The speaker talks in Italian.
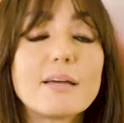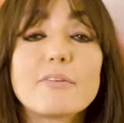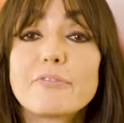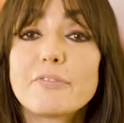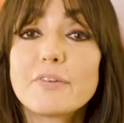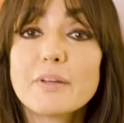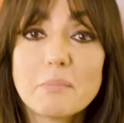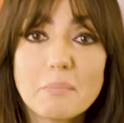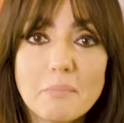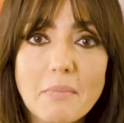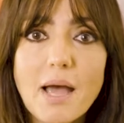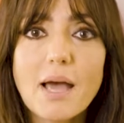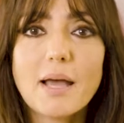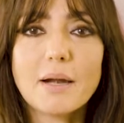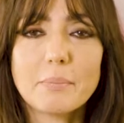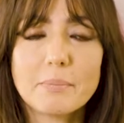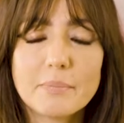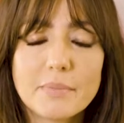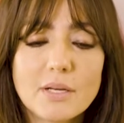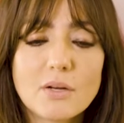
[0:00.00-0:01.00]
di
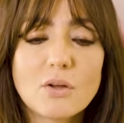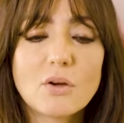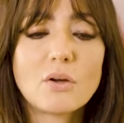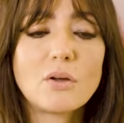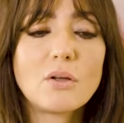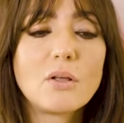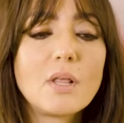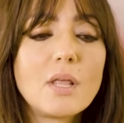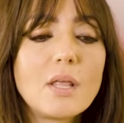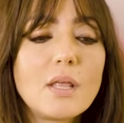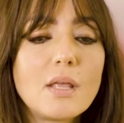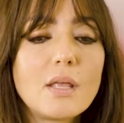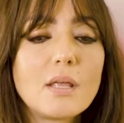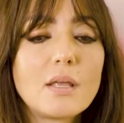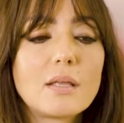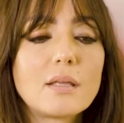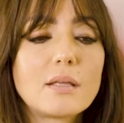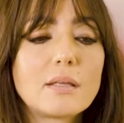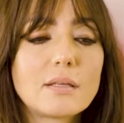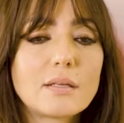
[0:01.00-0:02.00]
affermarmi, no?
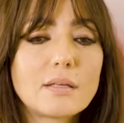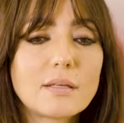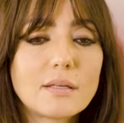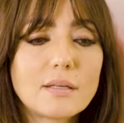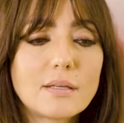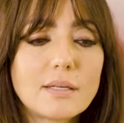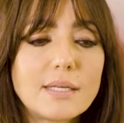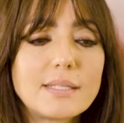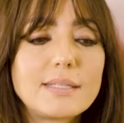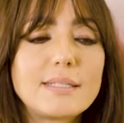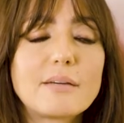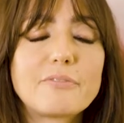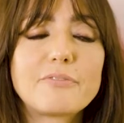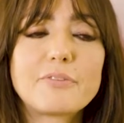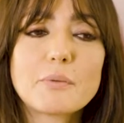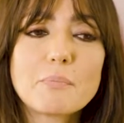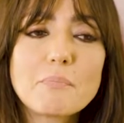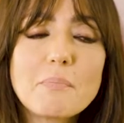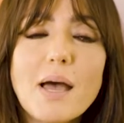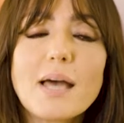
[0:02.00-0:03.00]
e di
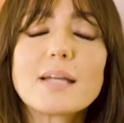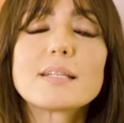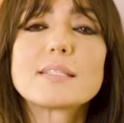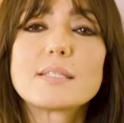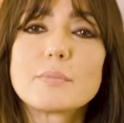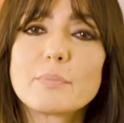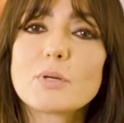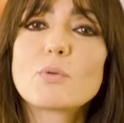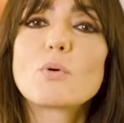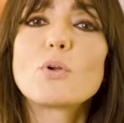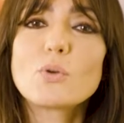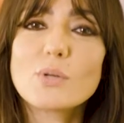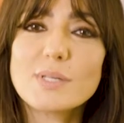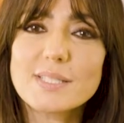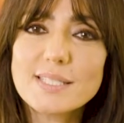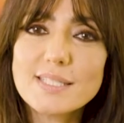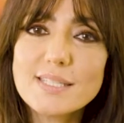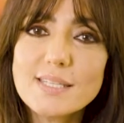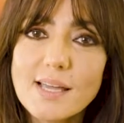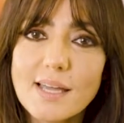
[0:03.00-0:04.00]
affermarsi per quello che
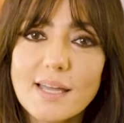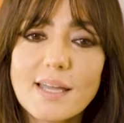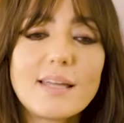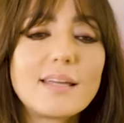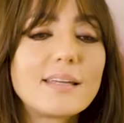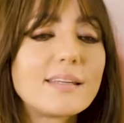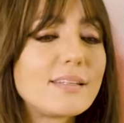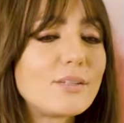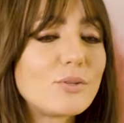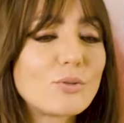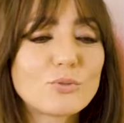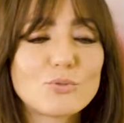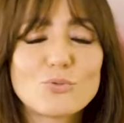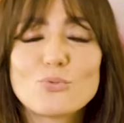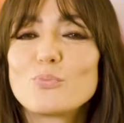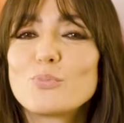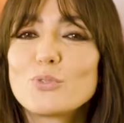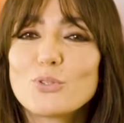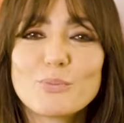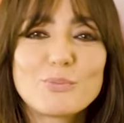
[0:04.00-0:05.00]
si è, io
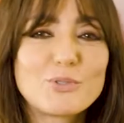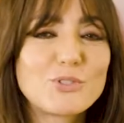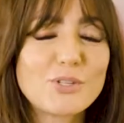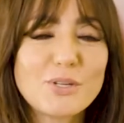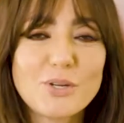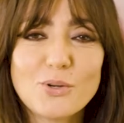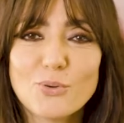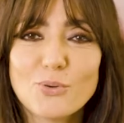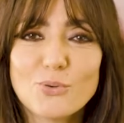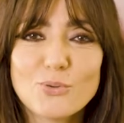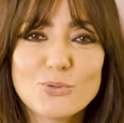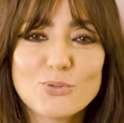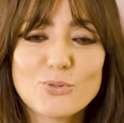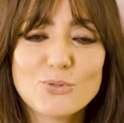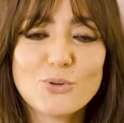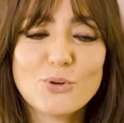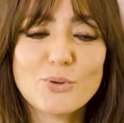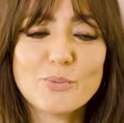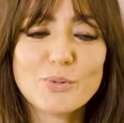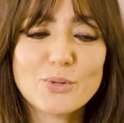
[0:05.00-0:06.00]
subito mi ci
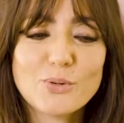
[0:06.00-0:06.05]
riconosco.